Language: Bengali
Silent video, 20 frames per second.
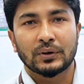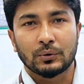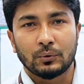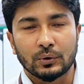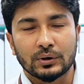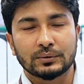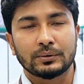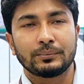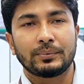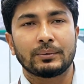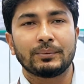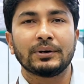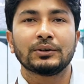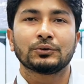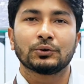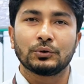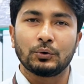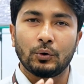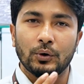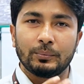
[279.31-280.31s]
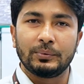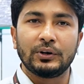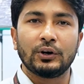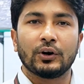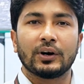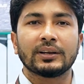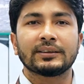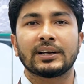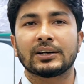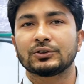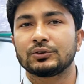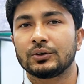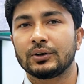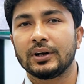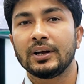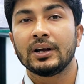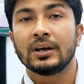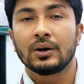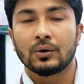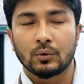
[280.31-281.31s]
করতে পারবেন যদি ওই ভিডিওটা তার জন্য
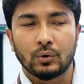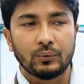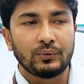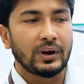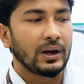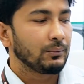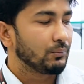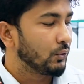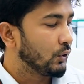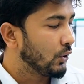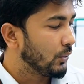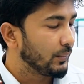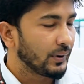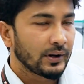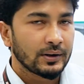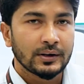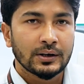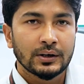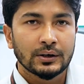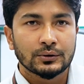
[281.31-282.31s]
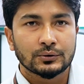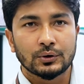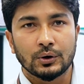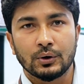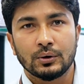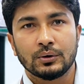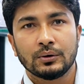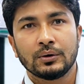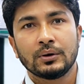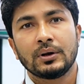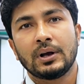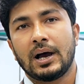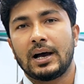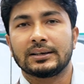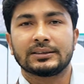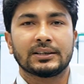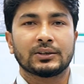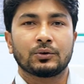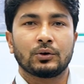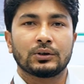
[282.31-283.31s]
খুবই হেল্পফুল হবে তো
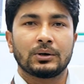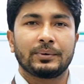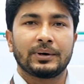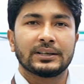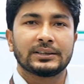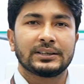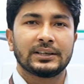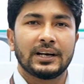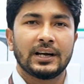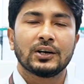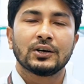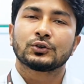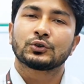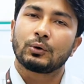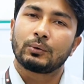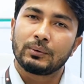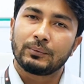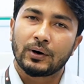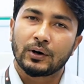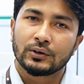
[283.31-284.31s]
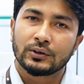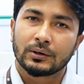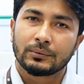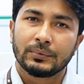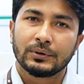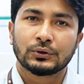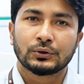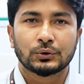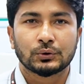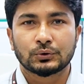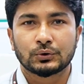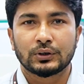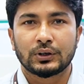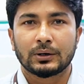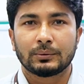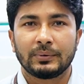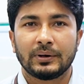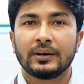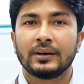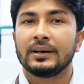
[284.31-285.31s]
আজ আর কথা বাড়াচ্ছি না সবাই ভালো থাকবেন সুস্থ
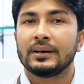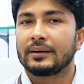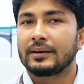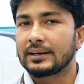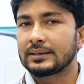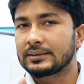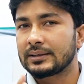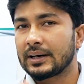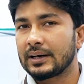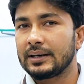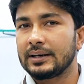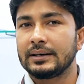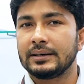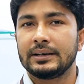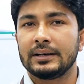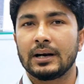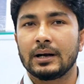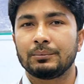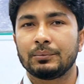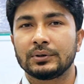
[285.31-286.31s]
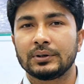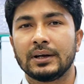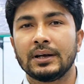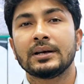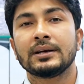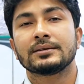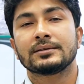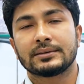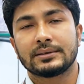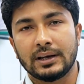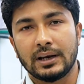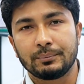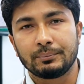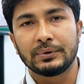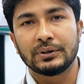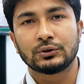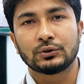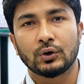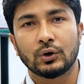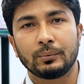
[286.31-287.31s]
থাকবেন রাস্তাঘাটে নিরাপদে
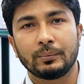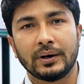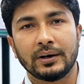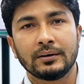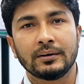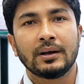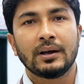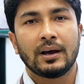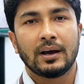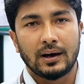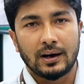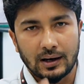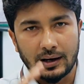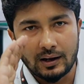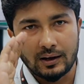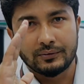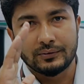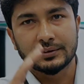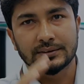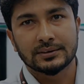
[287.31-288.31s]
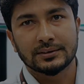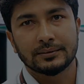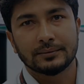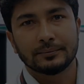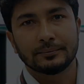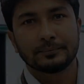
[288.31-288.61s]
সেফটি চলবেন আল্লাহ হাফেজ